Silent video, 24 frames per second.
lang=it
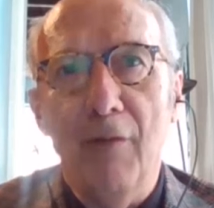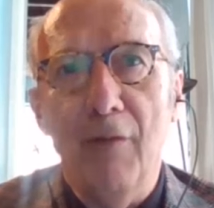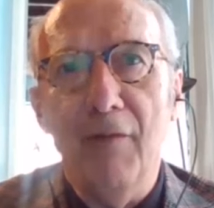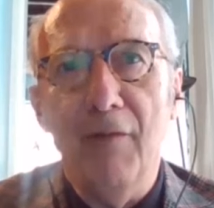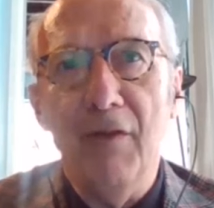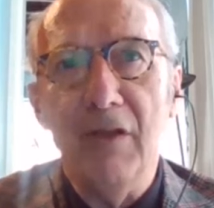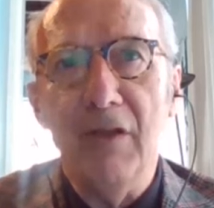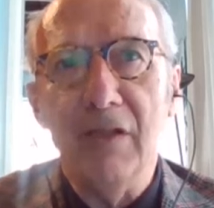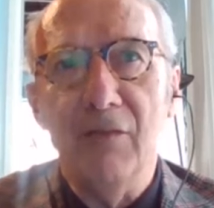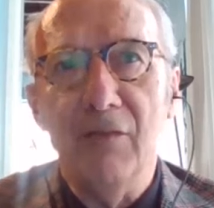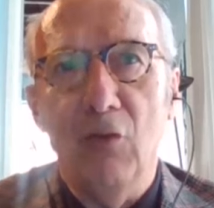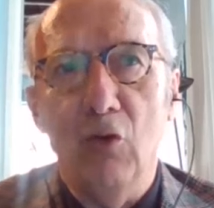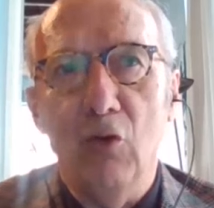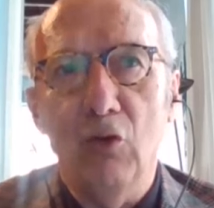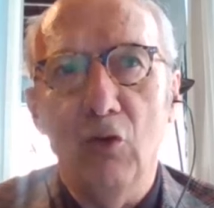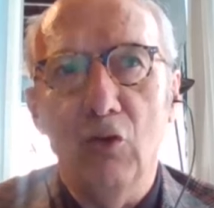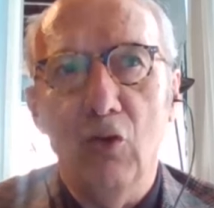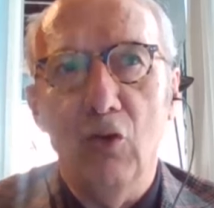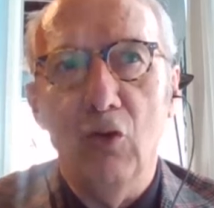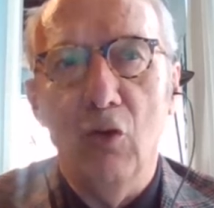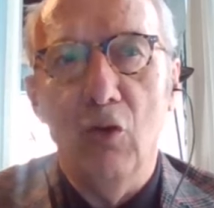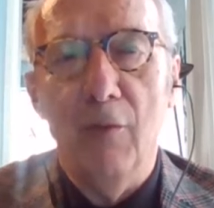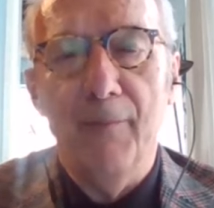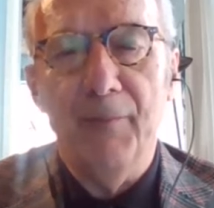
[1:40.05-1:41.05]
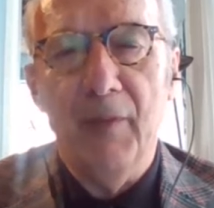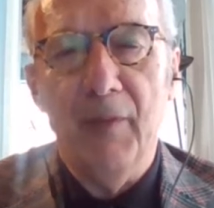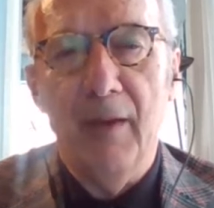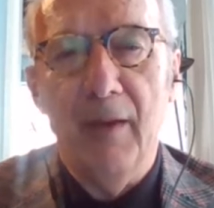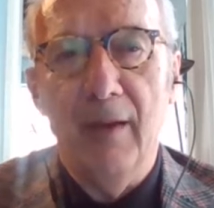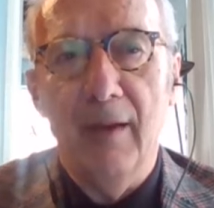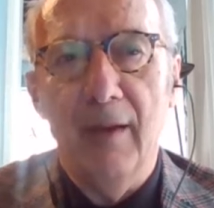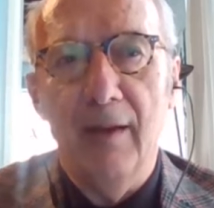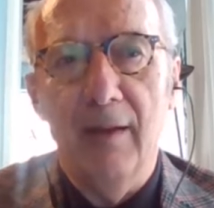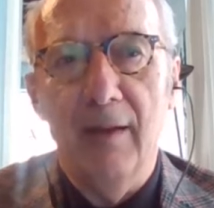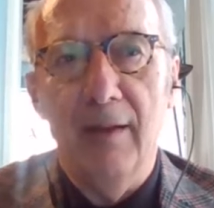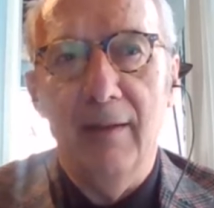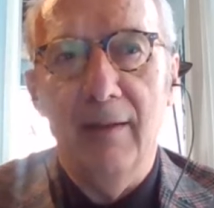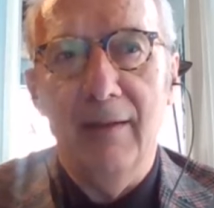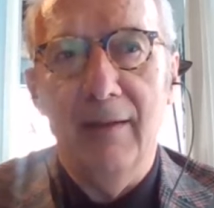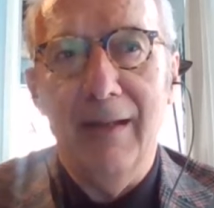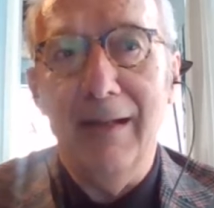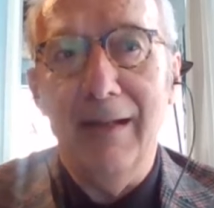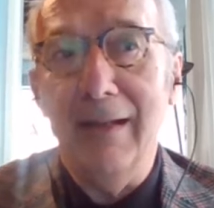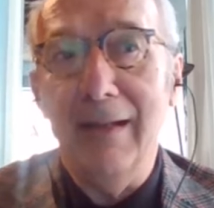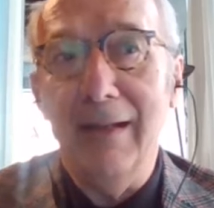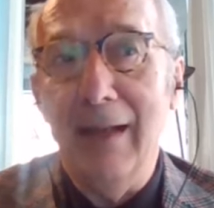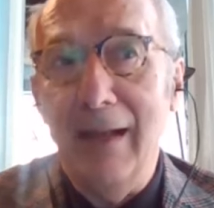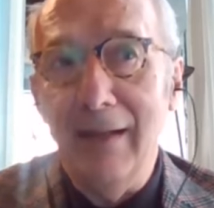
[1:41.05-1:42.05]
che viene svolto
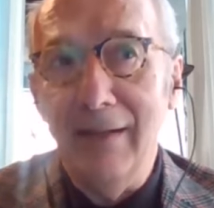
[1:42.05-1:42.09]
eh,